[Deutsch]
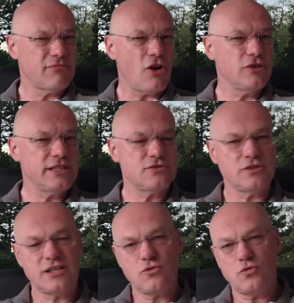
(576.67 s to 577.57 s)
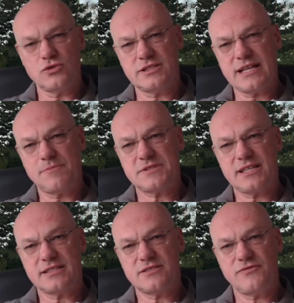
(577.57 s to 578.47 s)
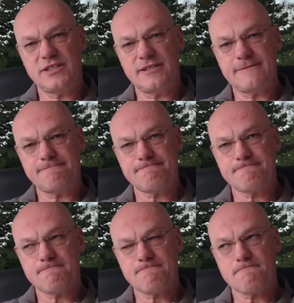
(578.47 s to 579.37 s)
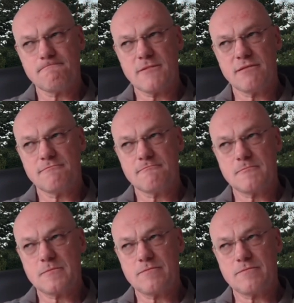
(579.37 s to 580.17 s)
auch nicht so den großen Absatz finden. Hm.